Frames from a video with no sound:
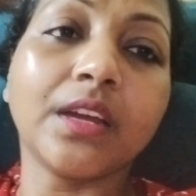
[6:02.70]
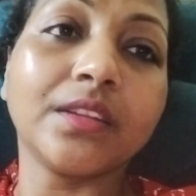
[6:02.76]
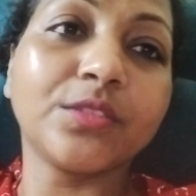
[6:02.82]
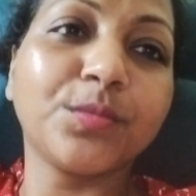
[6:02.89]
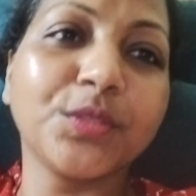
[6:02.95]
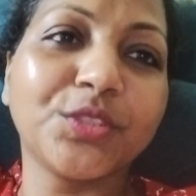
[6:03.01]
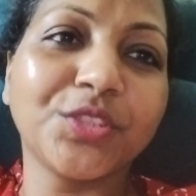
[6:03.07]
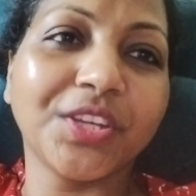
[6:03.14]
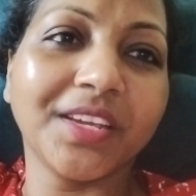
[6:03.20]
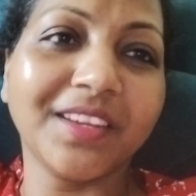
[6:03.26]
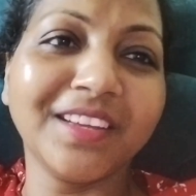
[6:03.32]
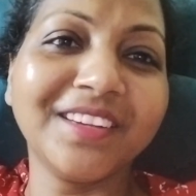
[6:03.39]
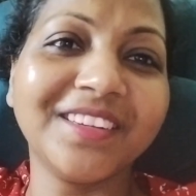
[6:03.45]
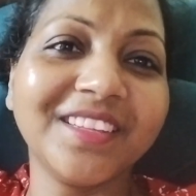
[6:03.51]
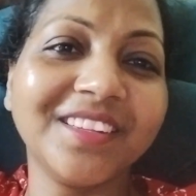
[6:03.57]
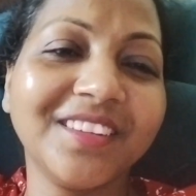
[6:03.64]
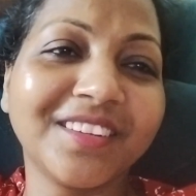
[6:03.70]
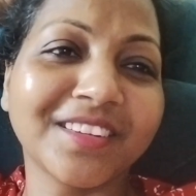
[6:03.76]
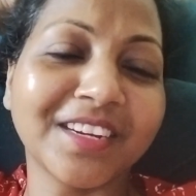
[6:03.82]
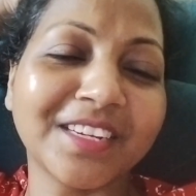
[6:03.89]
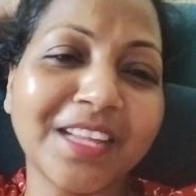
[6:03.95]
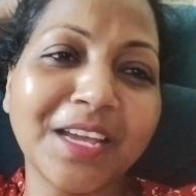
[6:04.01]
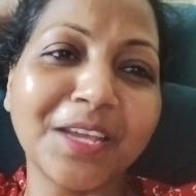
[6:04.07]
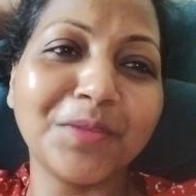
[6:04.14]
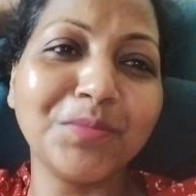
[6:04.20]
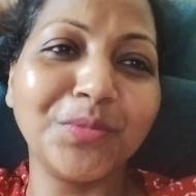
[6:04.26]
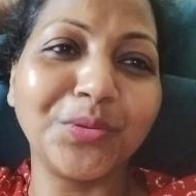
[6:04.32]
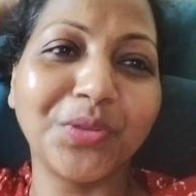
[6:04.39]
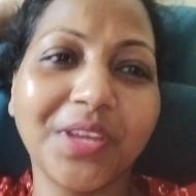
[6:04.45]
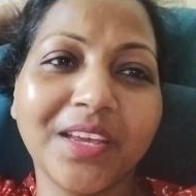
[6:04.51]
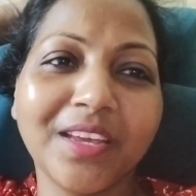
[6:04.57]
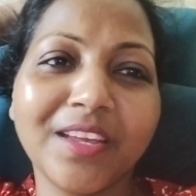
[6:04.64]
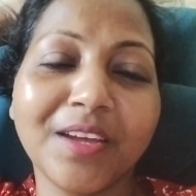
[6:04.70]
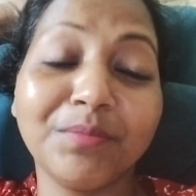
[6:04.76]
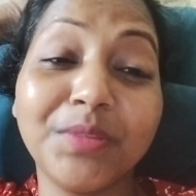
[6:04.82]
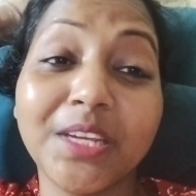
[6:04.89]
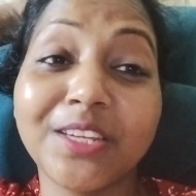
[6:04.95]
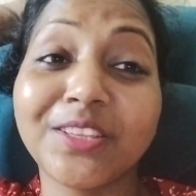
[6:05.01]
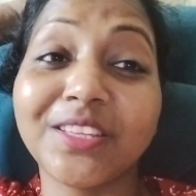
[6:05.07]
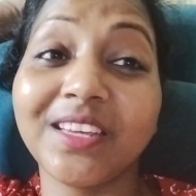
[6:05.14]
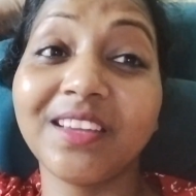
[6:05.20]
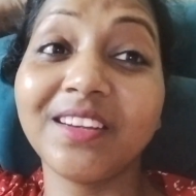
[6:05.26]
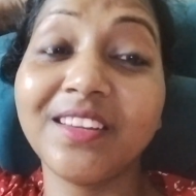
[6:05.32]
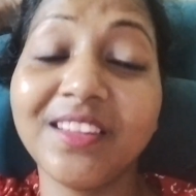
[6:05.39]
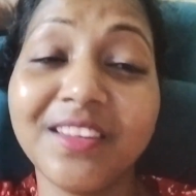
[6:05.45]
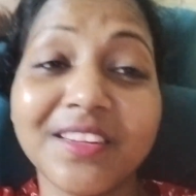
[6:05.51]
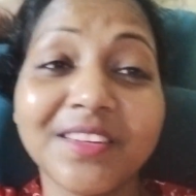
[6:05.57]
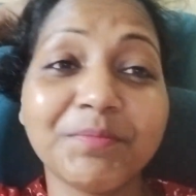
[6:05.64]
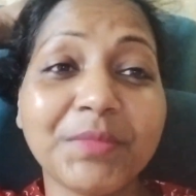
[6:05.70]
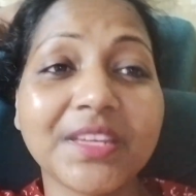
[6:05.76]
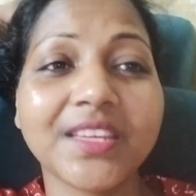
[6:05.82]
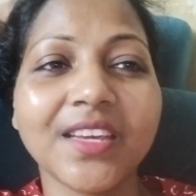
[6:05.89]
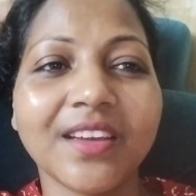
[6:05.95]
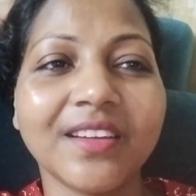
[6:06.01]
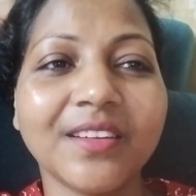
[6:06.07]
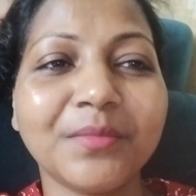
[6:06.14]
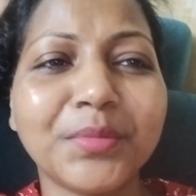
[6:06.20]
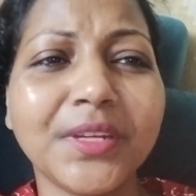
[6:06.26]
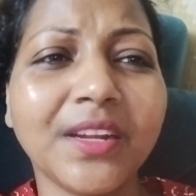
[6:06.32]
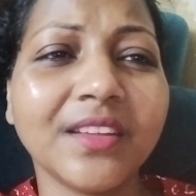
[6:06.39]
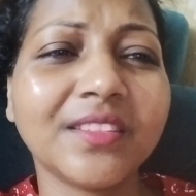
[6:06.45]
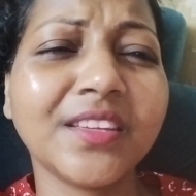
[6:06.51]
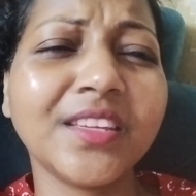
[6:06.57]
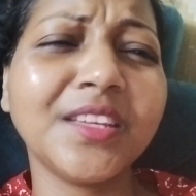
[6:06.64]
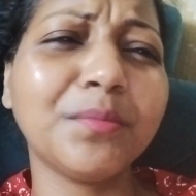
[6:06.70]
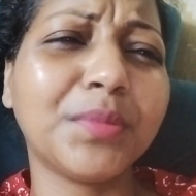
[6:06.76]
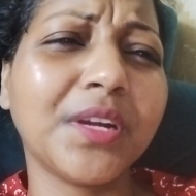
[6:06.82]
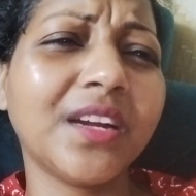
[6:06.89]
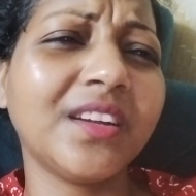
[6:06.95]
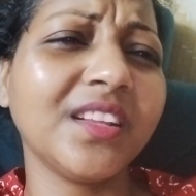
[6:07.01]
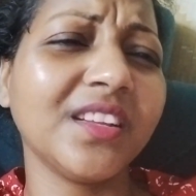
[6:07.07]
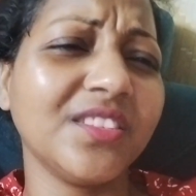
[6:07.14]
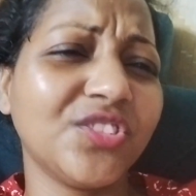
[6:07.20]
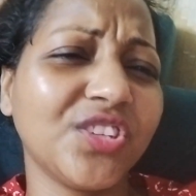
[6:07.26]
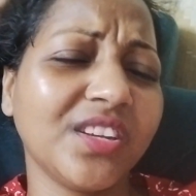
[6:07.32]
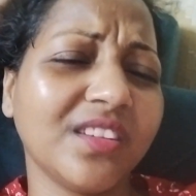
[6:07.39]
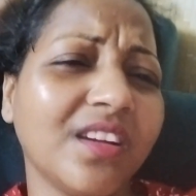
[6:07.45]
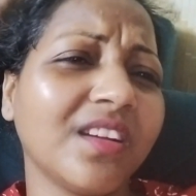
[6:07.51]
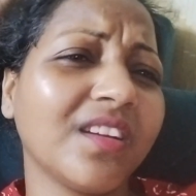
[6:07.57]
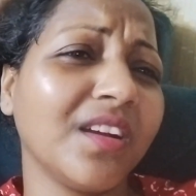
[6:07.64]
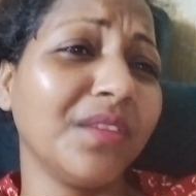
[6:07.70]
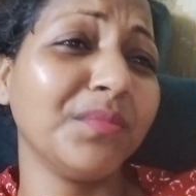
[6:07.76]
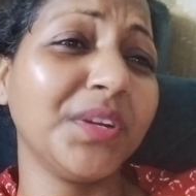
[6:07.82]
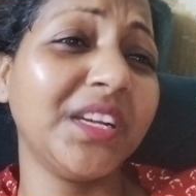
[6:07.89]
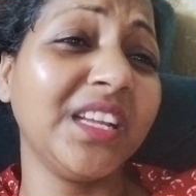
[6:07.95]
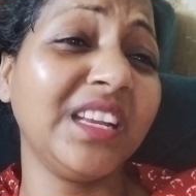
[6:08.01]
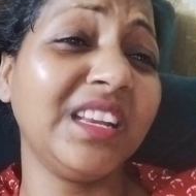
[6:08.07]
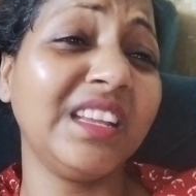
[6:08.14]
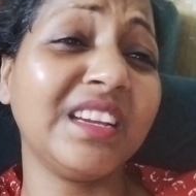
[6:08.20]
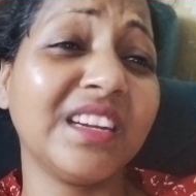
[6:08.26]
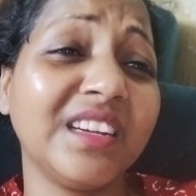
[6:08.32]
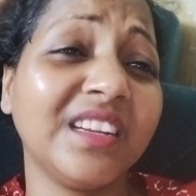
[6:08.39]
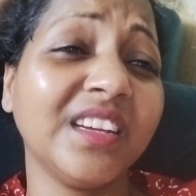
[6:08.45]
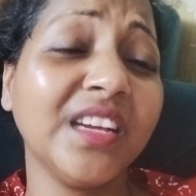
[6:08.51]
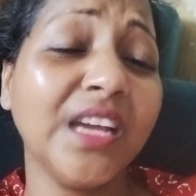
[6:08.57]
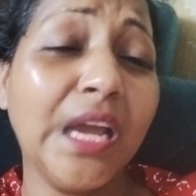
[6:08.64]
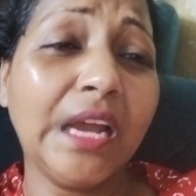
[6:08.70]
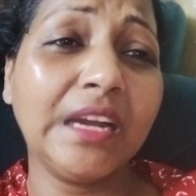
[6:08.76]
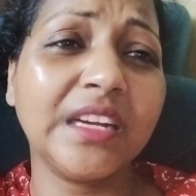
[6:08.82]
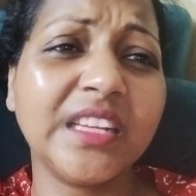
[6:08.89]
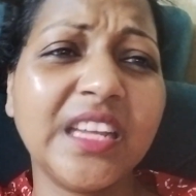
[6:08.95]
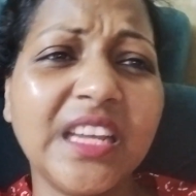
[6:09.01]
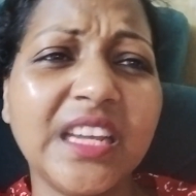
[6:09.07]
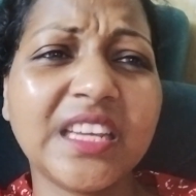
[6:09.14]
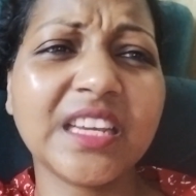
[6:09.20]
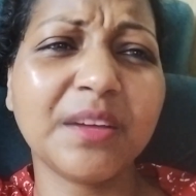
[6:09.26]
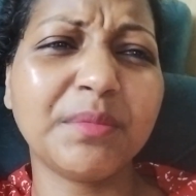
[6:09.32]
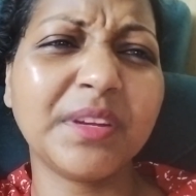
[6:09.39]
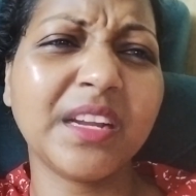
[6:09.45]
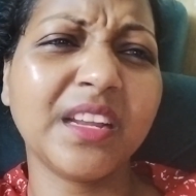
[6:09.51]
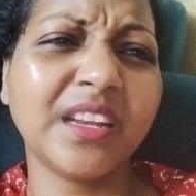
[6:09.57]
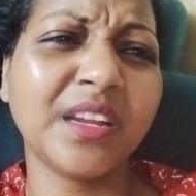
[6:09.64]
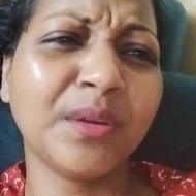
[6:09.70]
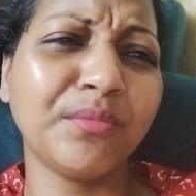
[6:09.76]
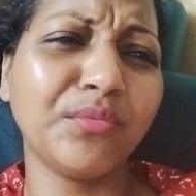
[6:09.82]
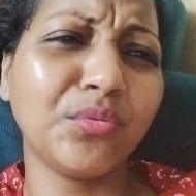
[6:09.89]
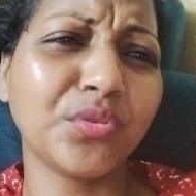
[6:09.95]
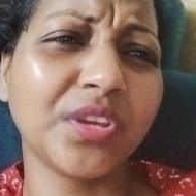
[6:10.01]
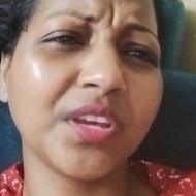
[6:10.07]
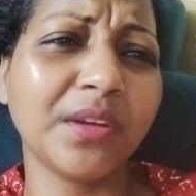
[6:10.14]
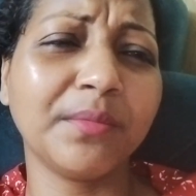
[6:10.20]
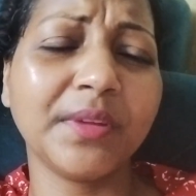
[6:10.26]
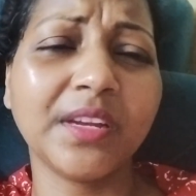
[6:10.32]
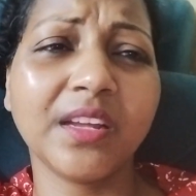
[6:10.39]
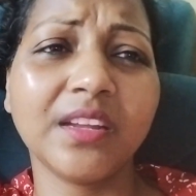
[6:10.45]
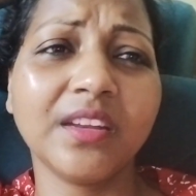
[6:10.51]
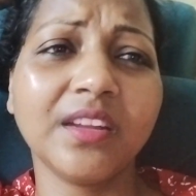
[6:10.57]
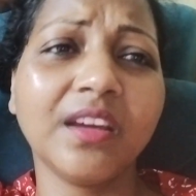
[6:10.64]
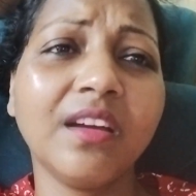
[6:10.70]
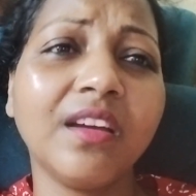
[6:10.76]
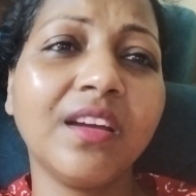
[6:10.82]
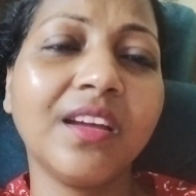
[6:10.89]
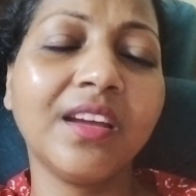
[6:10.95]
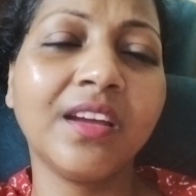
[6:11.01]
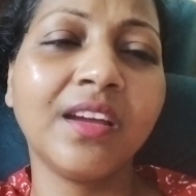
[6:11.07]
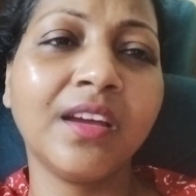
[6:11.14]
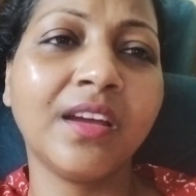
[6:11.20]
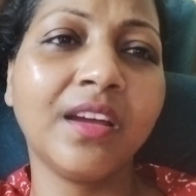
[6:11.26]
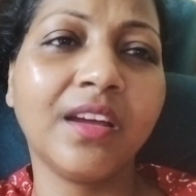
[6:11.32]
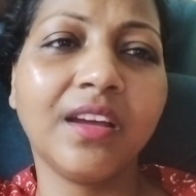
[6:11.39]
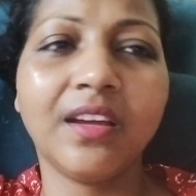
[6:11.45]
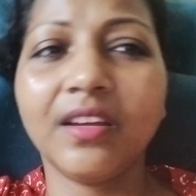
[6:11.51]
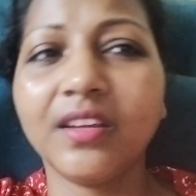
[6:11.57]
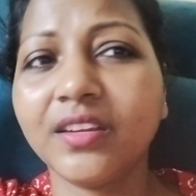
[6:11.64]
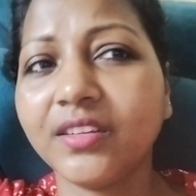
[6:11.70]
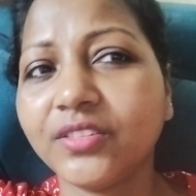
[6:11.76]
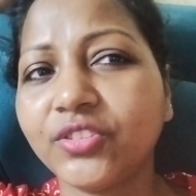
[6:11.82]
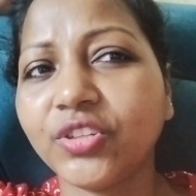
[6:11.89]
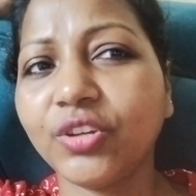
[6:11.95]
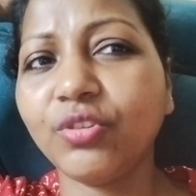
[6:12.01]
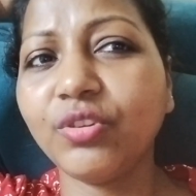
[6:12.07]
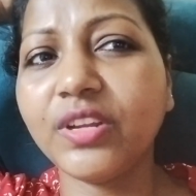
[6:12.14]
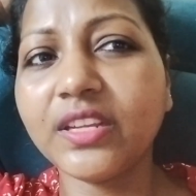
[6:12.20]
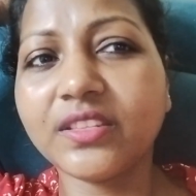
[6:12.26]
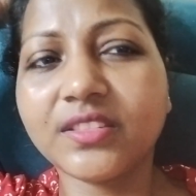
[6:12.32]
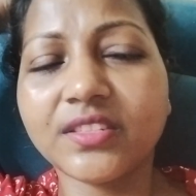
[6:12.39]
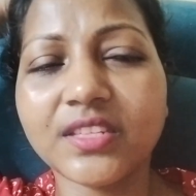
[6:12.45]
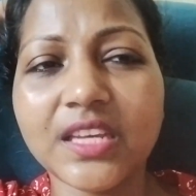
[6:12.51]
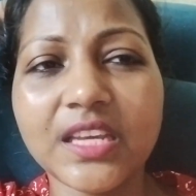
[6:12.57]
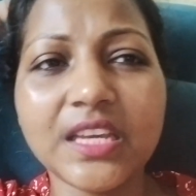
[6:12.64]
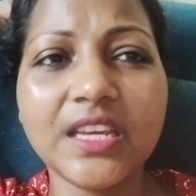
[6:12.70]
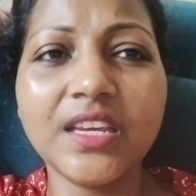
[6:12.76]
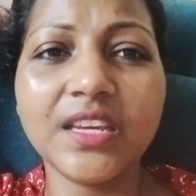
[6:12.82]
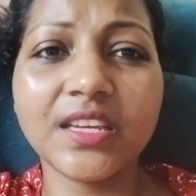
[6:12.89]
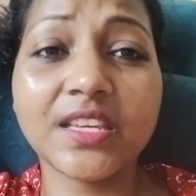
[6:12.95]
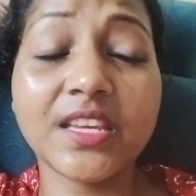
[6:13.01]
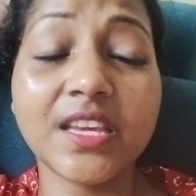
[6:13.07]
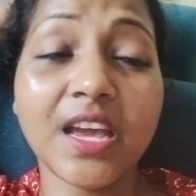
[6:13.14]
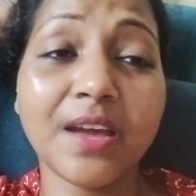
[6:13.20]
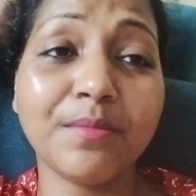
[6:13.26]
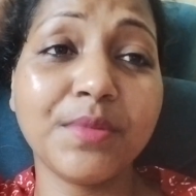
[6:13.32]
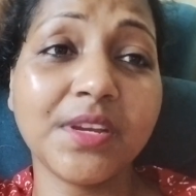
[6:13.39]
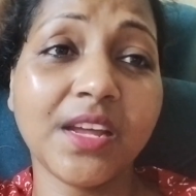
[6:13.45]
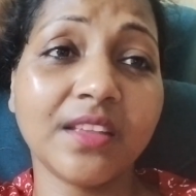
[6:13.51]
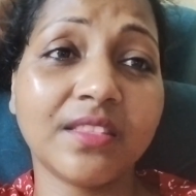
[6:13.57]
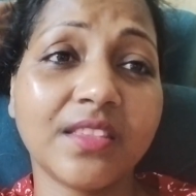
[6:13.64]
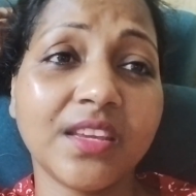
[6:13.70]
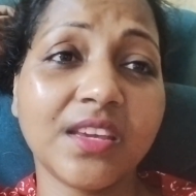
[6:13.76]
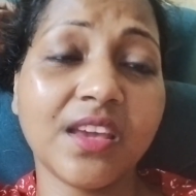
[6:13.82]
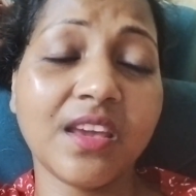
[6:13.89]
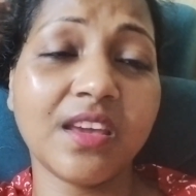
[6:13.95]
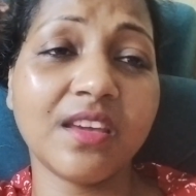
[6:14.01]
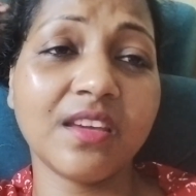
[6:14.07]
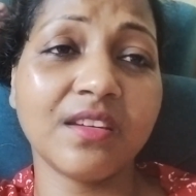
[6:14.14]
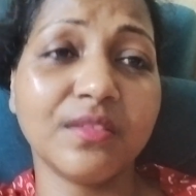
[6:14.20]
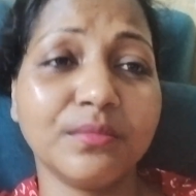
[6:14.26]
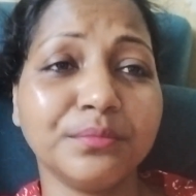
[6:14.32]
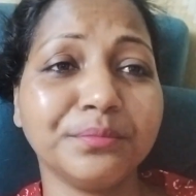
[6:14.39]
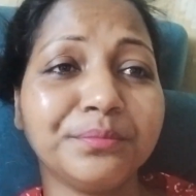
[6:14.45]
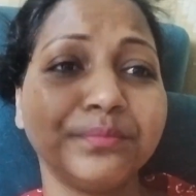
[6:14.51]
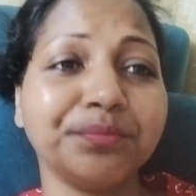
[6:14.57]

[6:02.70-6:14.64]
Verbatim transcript: सात बज गए हैं डिनर का टाइम हो गया है अब देखते हैं डिनर में क्या बनाते कि बड़ा टेंशन का काम है डेली का ये क्या बनाना वो क्या बनाना चलो लेट्स सी क्या बनाते हैं हम